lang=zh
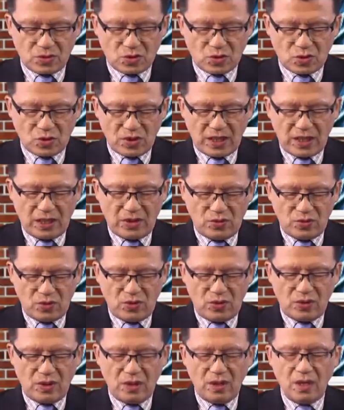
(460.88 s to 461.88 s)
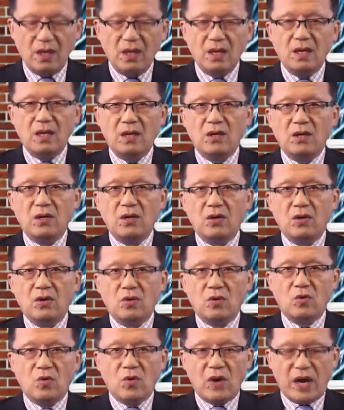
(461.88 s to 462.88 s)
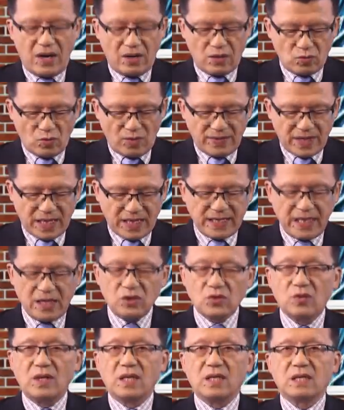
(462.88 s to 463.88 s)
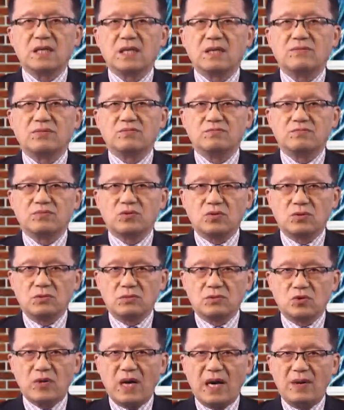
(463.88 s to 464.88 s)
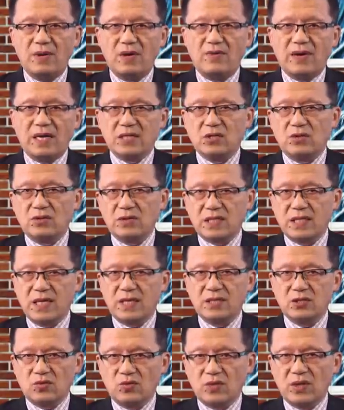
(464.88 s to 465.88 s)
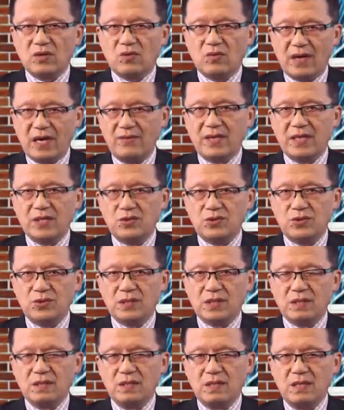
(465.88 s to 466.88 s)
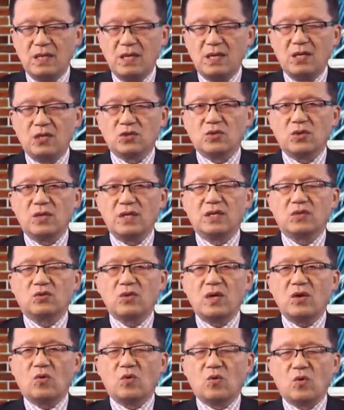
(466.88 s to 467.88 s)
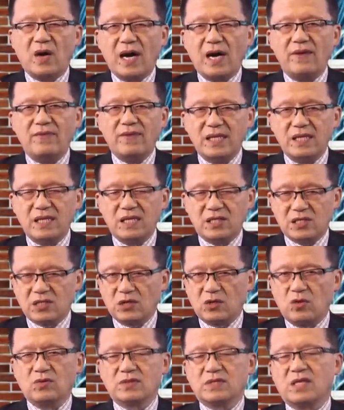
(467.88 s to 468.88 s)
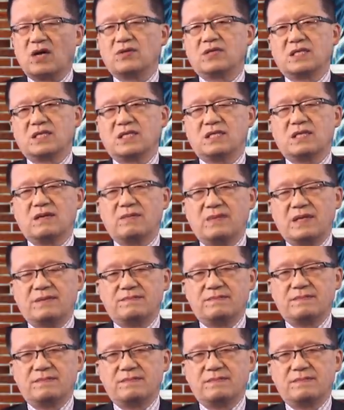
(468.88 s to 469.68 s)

对于华，我们刚才说了，这个抓孟晚舟实际上是对着华为去的，所以对华为的指控到底是什么？